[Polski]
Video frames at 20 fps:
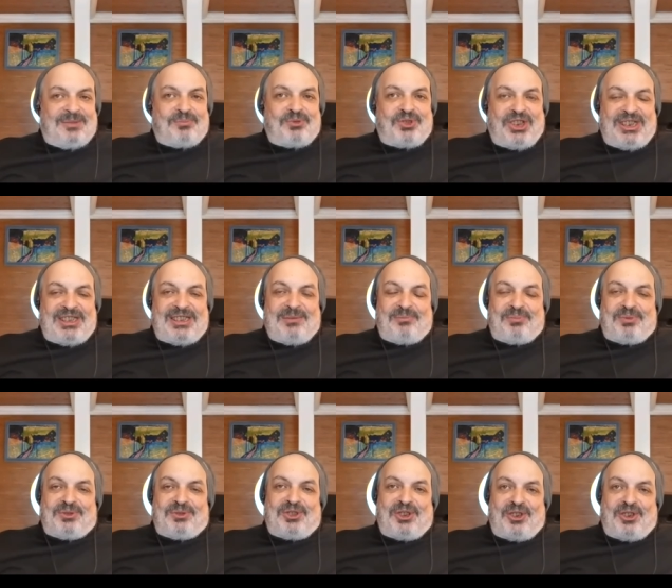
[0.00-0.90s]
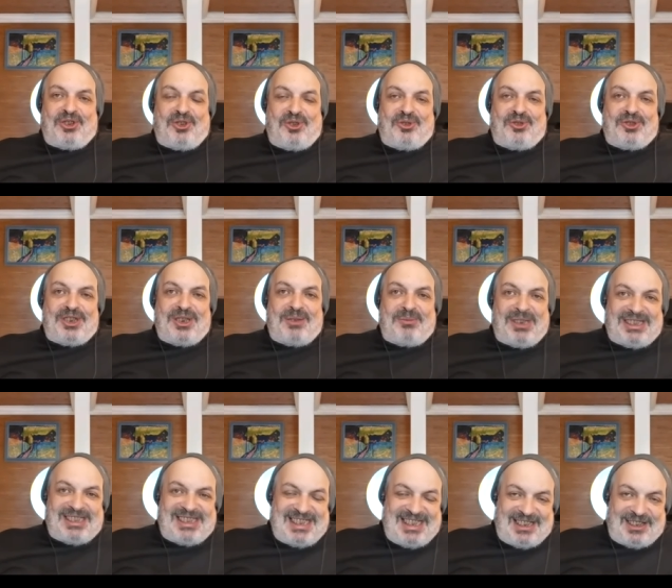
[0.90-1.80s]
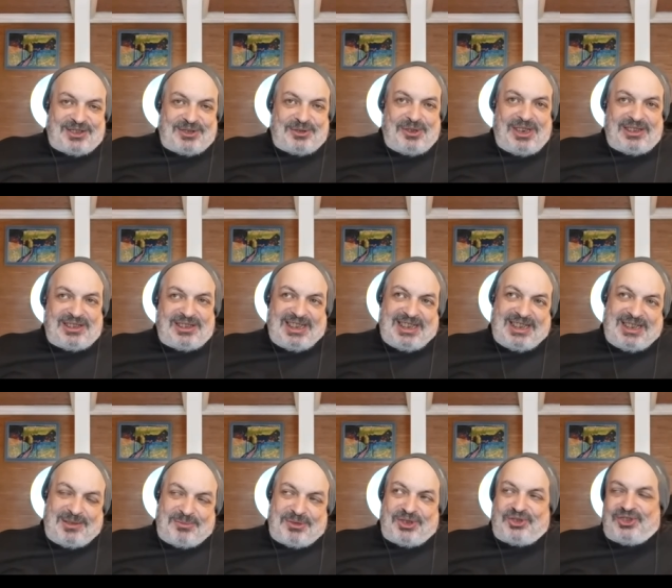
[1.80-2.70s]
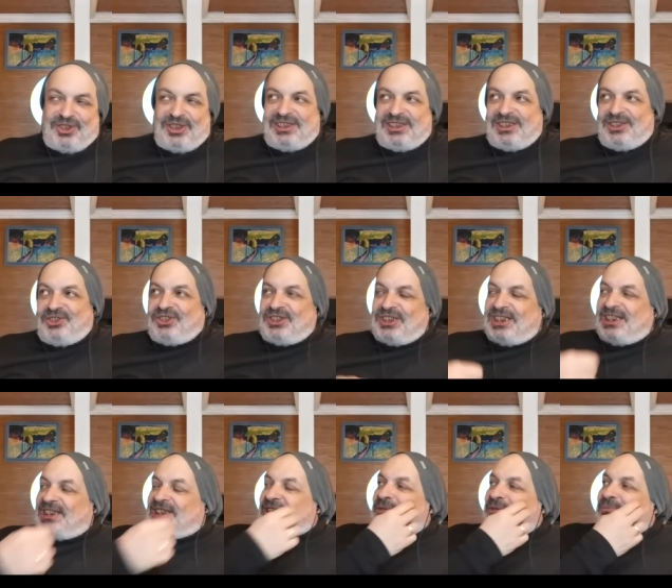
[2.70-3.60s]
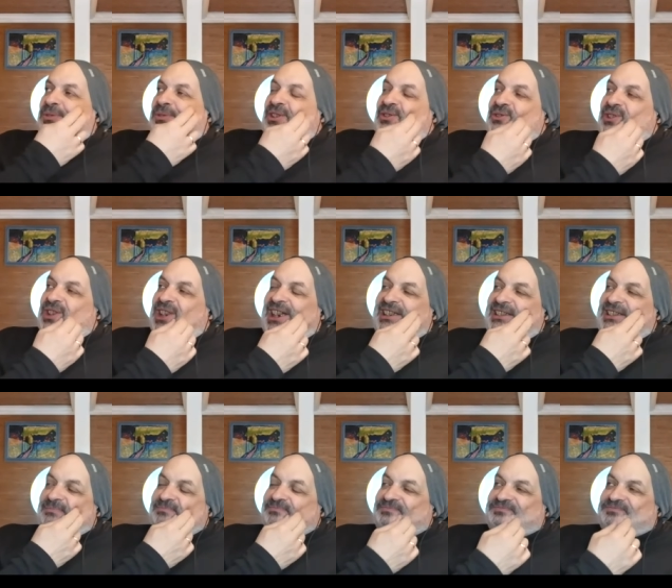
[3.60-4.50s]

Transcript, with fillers: przed tym półtora roku nie miał seksu, a taki mężczyzna 40 paru lat